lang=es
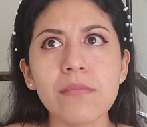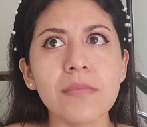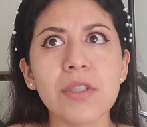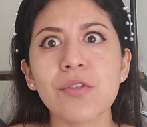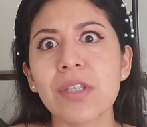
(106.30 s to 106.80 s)

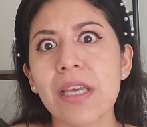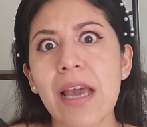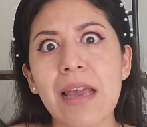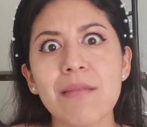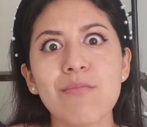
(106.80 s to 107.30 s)
no sé,
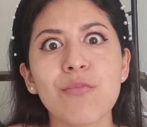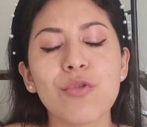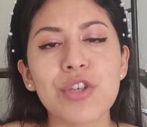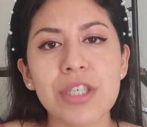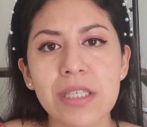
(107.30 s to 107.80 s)
hay
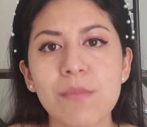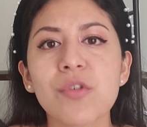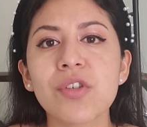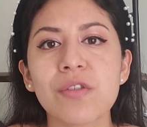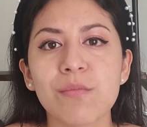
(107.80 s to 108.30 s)

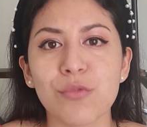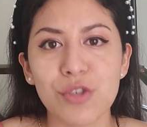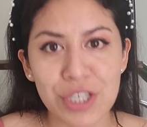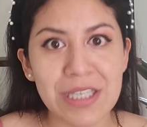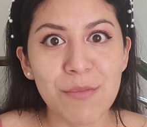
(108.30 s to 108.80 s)
muchísimos,
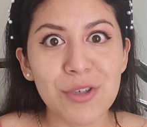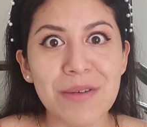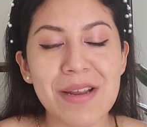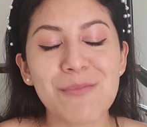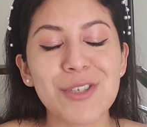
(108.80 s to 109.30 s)
muchísimos, de
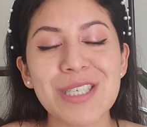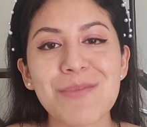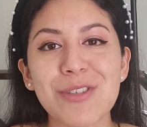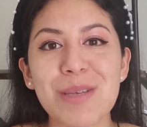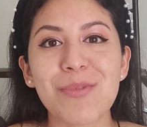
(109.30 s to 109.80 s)
verdad,
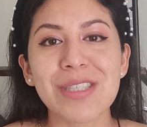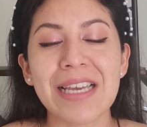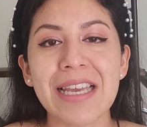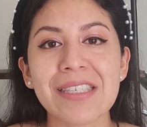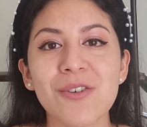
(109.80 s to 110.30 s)
muchísimos tipos de
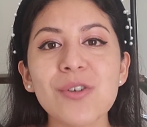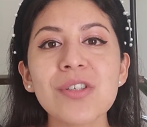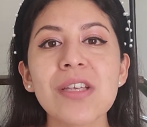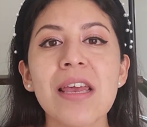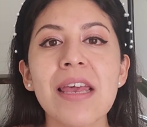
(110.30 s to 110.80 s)

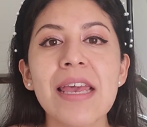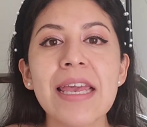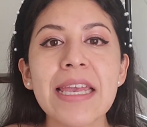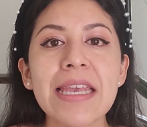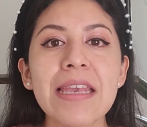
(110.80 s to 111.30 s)
quesos.
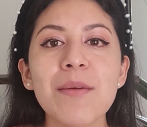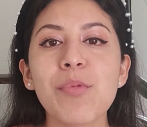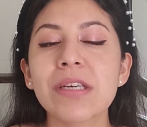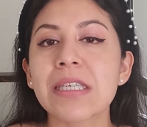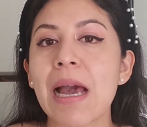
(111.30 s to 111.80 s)
Y
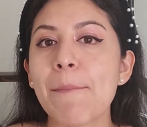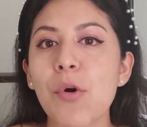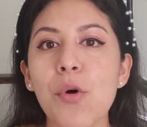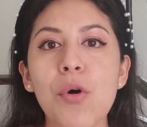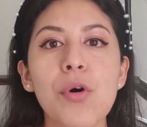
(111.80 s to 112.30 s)
pues
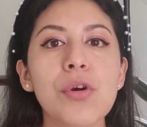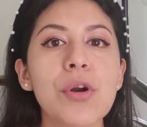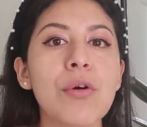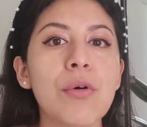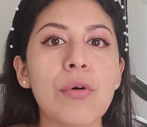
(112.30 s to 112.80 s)
jamón
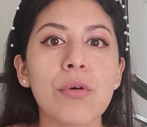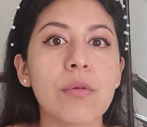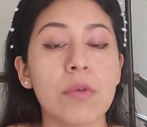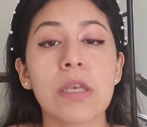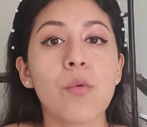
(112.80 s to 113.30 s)

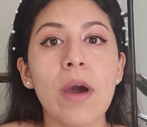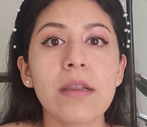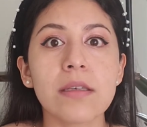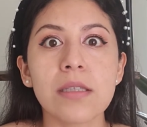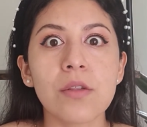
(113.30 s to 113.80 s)
o igual
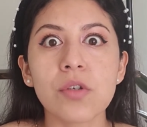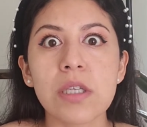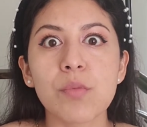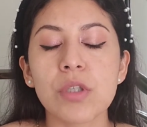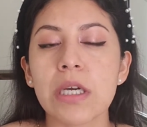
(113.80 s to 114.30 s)
distintos
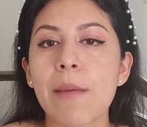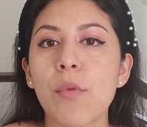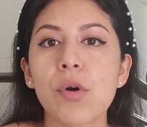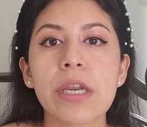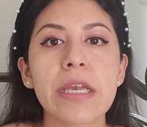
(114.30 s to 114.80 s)
tipos de
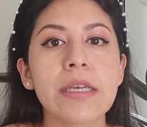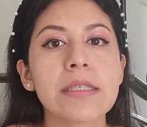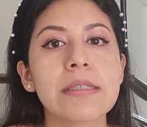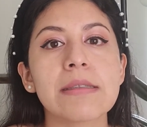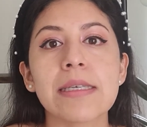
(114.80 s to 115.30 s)

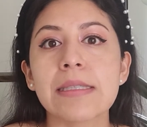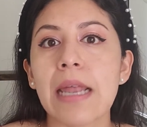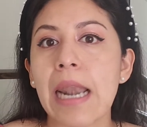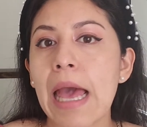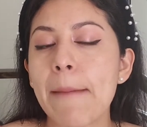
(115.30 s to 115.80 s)
jamones, de
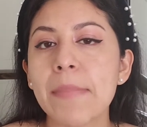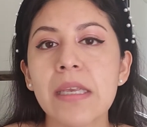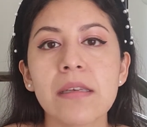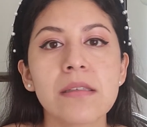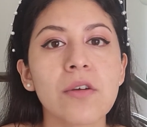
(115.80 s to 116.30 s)

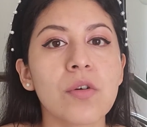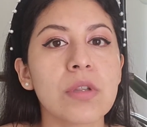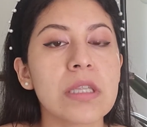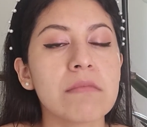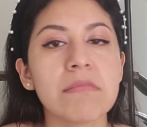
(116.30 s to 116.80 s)
salamis
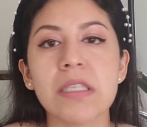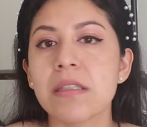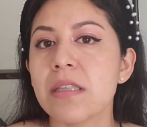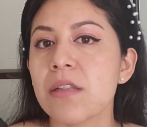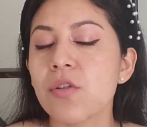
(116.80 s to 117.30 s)
con
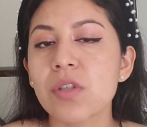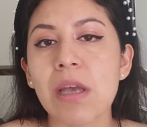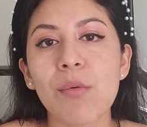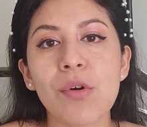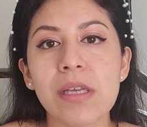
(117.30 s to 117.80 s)
distintos
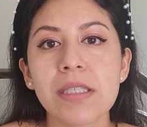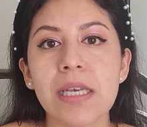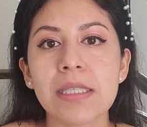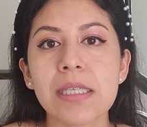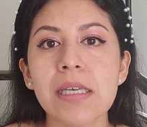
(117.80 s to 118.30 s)
sabores y
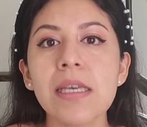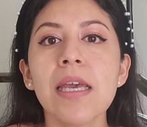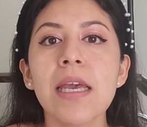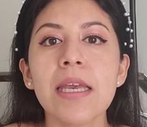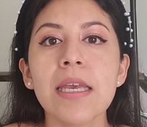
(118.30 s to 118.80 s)
así.
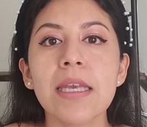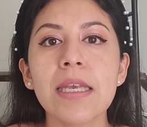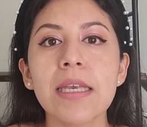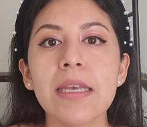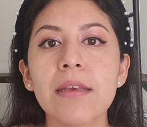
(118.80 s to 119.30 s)

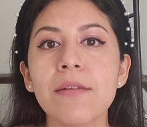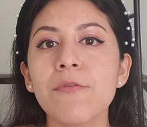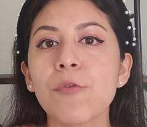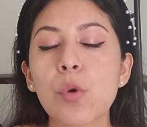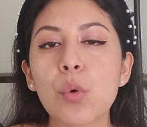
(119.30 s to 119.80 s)
Y
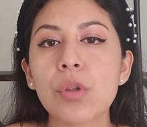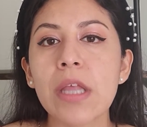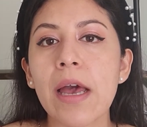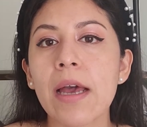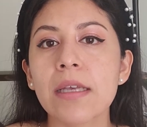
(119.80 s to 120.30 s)

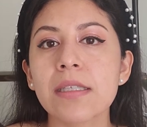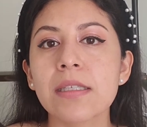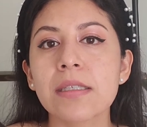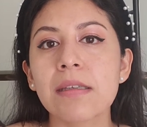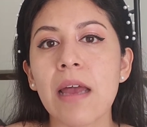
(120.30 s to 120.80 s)

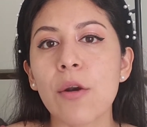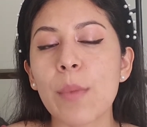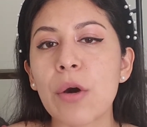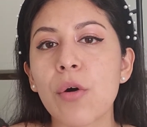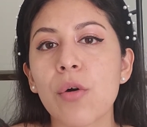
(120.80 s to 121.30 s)
frutas, a lo
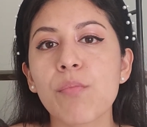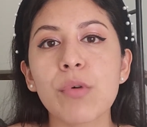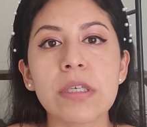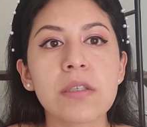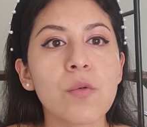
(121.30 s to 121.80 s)
mejor
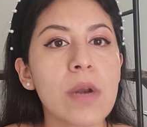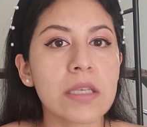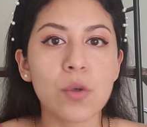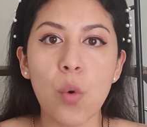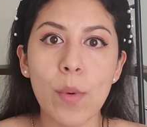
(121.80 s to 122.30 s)
pues
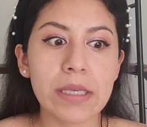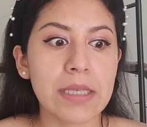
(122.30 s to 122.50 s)
unas uvas